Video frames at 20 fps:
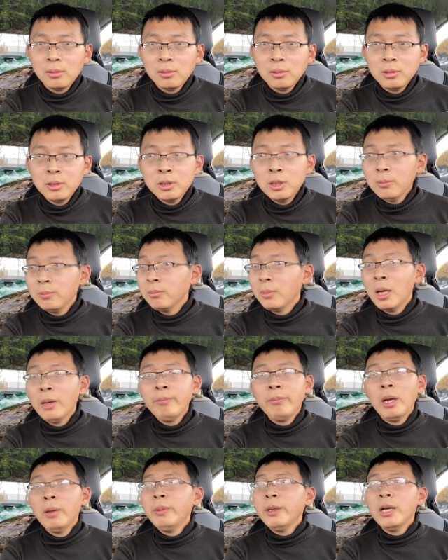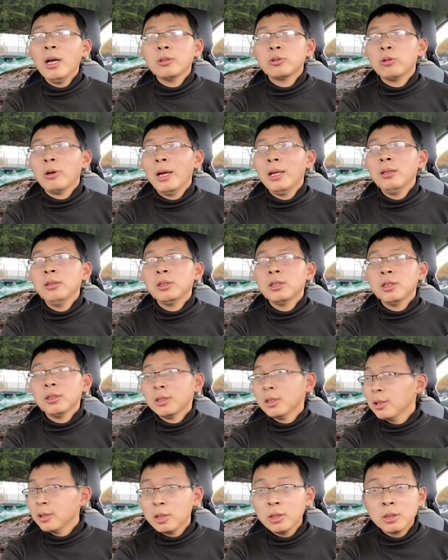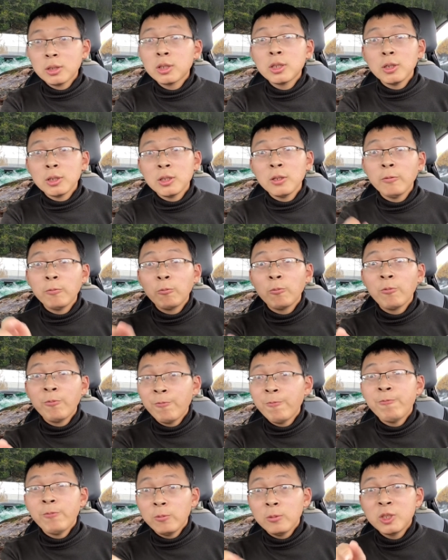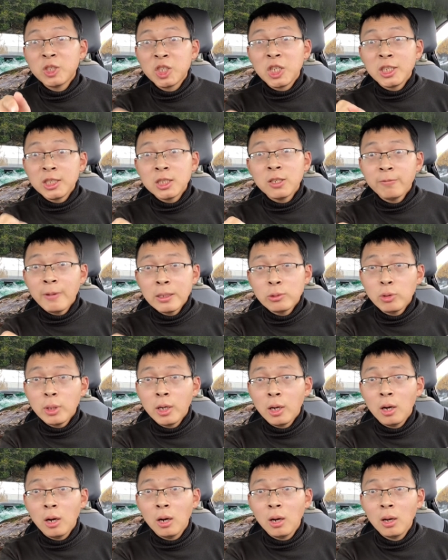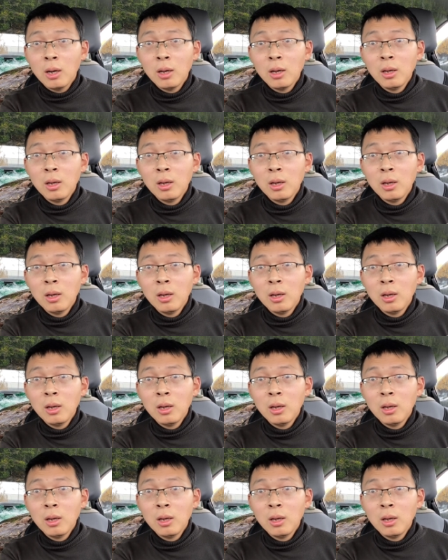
这没没必要传，这这这这是刑事犯罪啊。